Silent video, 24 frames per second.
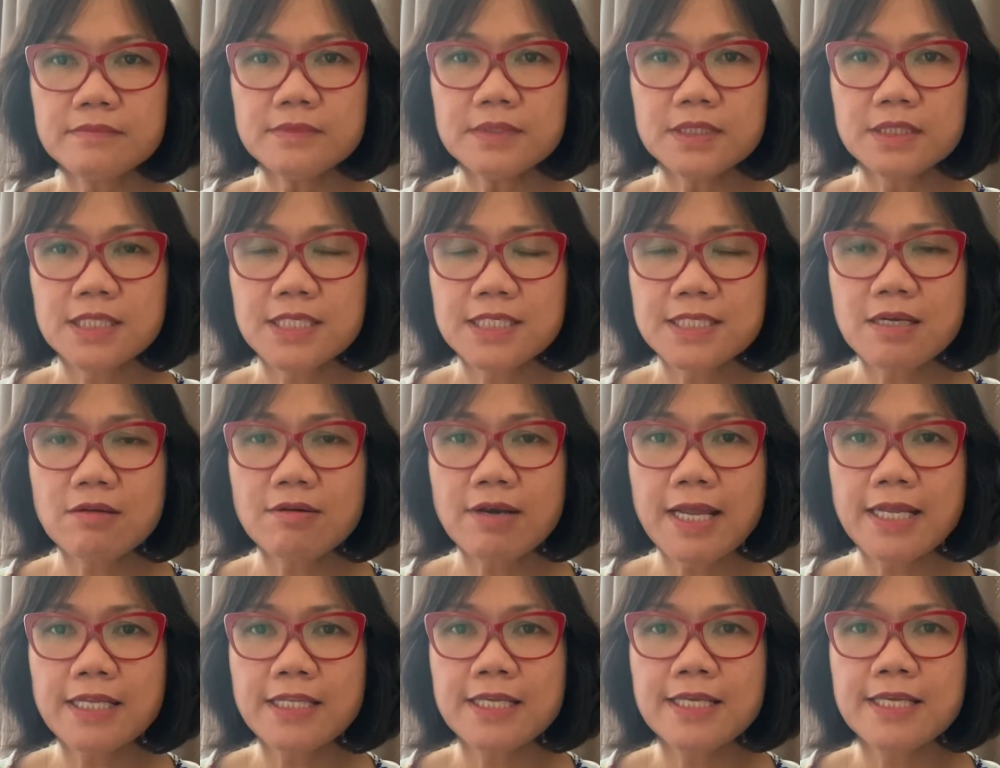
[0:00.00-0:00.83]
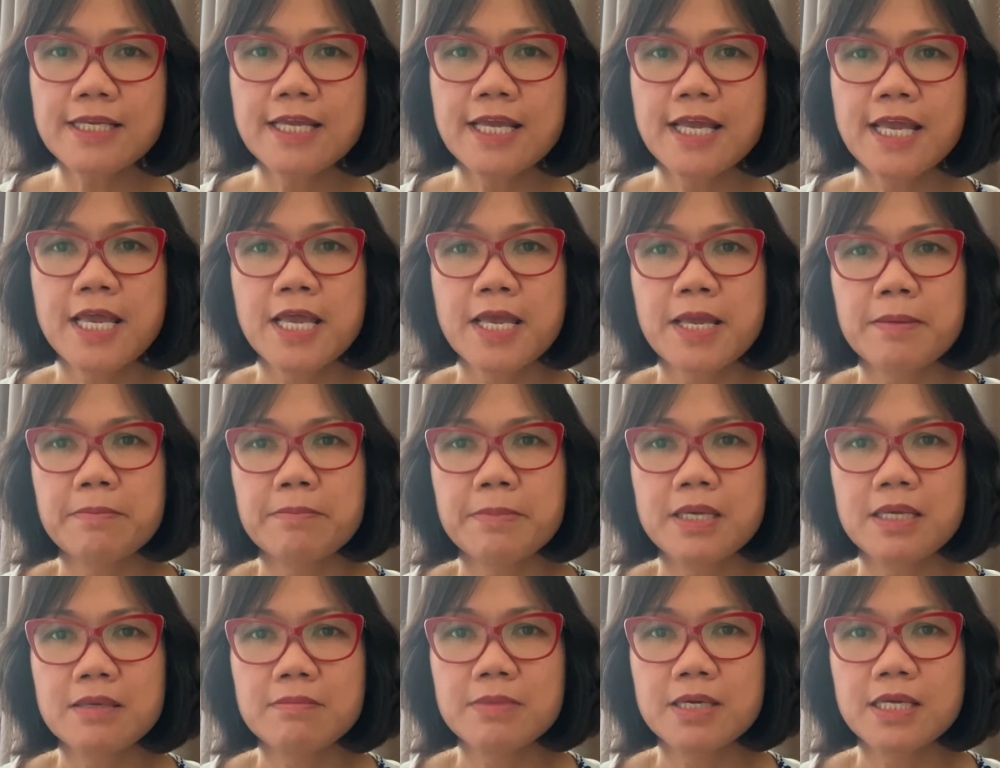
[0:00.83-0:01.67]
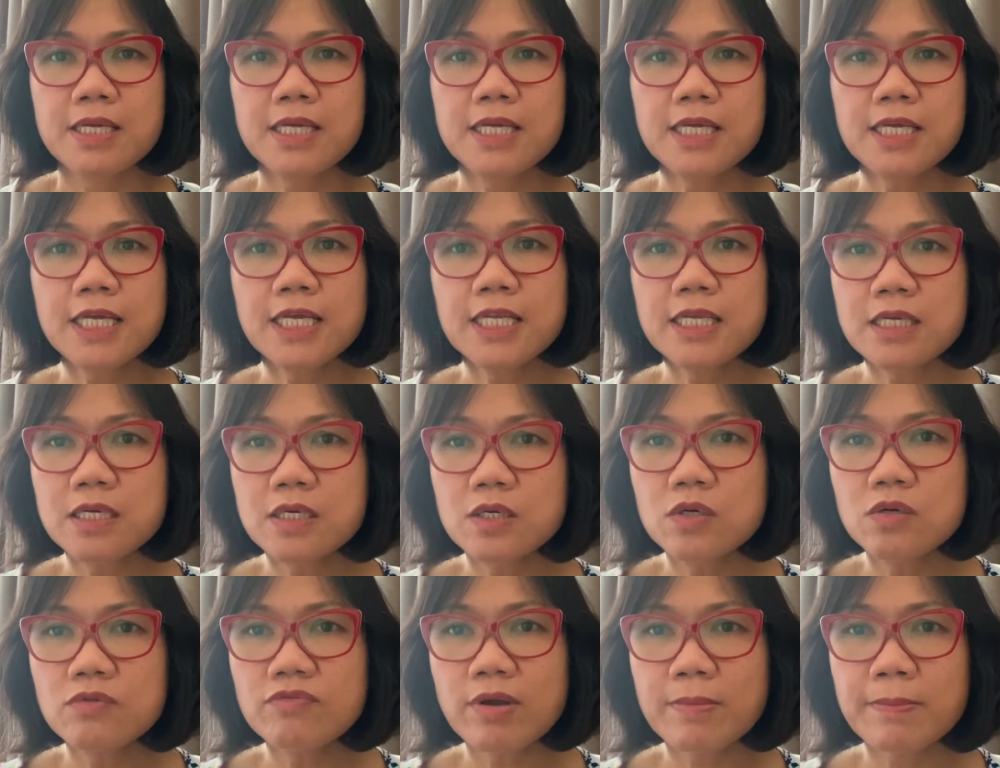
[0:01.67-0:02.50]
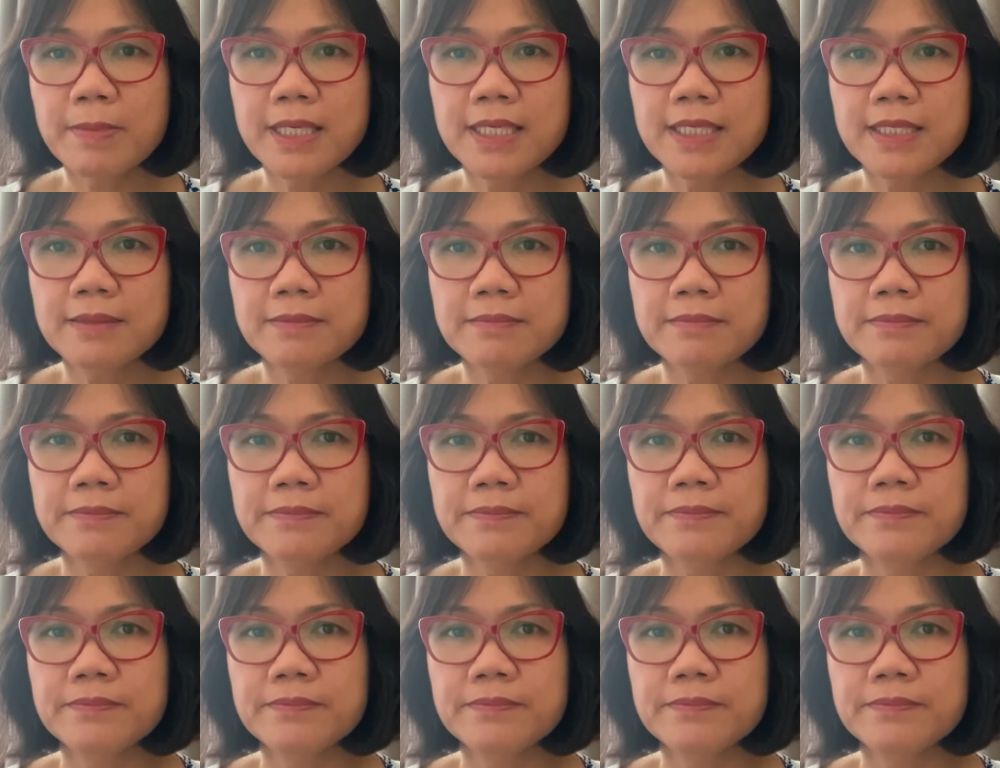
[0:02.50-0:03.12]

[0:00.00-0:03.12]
thì sau này thì mình mới nghiên cứu và mình